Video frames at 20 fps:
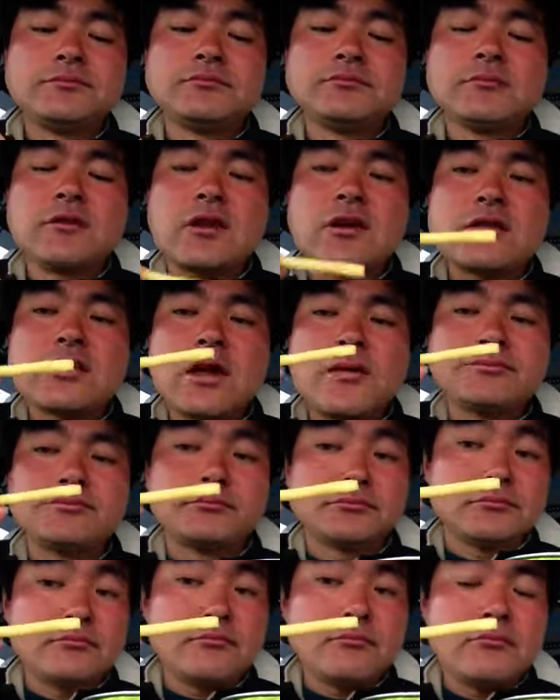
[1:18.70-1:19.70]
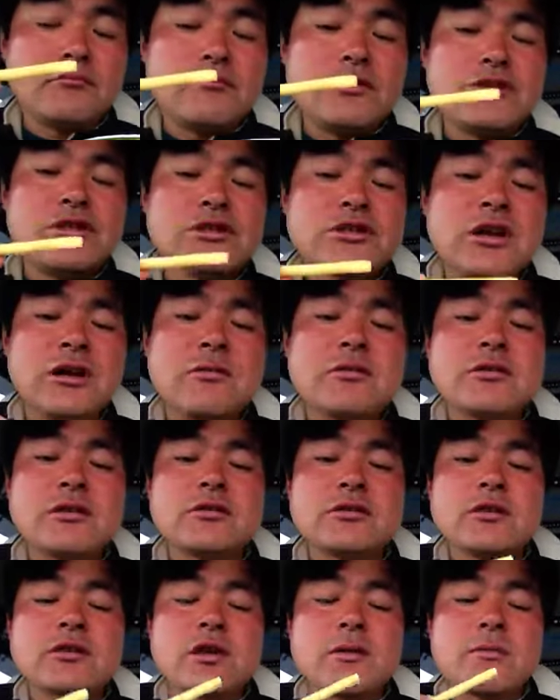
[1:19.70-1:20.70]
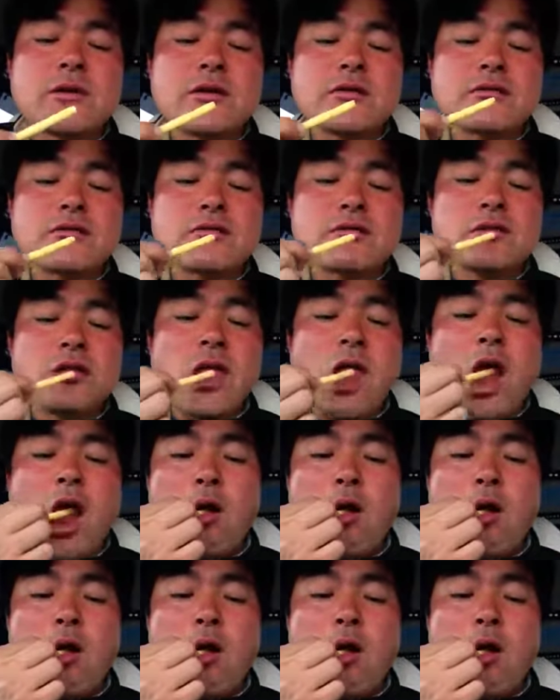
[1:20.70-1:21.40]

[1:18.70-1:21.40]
長さ、短めなんで食べやすいですね。